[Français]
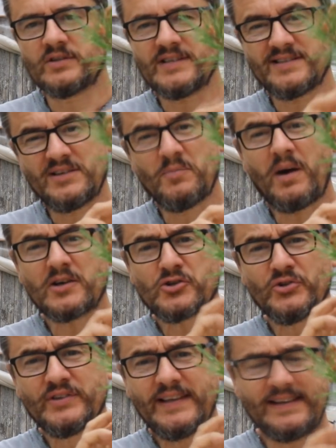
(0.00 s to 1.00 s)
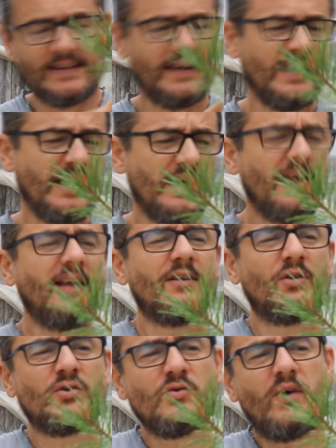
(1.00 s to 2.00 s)
donc ça c'est une branche de tête.
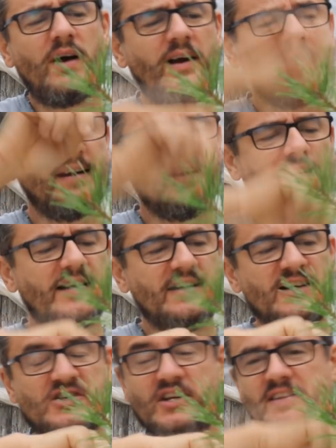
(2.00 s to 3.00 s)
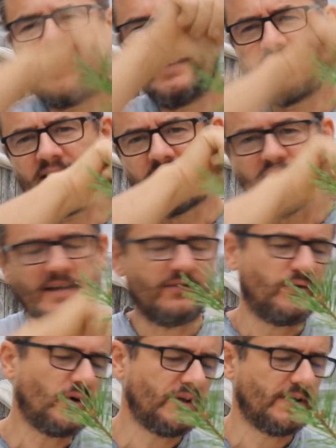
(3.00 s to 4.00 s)
Donc tu vois, les, les chandelles étaient très très
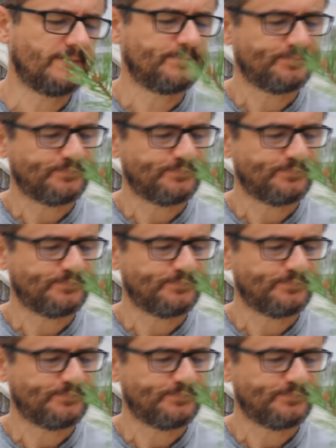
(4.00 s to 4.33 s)
fortes.